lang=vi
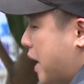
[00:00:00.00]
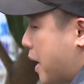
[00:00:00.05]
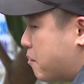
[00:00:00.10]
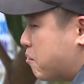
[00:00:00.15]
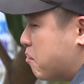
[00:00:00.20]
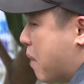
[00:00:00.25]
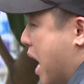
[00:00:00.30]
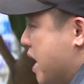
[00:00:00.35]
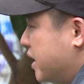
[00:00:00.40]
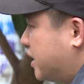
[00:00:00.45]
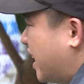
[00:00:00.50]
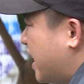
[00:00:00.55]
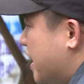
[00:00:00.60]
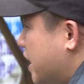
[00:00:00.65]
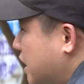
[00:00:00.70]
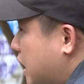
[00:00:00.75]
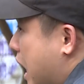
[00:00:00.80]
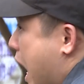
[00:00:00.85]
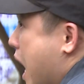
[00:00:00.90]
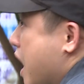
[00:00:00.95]
nay bảy
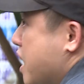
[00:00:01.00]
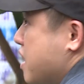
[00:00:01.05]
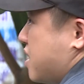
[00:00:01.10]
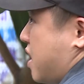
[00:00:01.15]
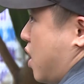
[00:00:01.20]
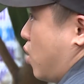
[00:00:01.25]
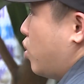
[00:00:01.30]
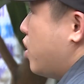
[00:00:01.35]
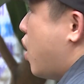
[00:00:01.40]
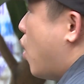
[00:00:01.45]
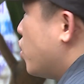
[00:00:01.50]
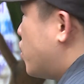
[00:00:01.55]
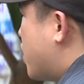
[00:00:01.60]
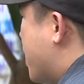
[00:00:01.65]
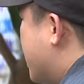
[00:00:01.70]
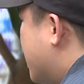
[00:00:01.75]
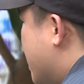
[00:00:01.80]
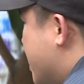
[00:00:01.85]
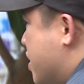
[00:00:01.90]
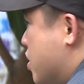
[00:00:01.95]
tiếng đâu có nói
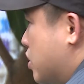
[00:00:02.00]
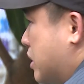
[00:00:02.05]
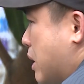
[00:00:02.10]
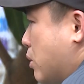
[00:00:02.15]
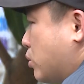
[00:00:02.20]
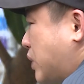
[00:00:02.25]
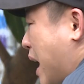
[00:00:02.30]
chuyện gì được đâu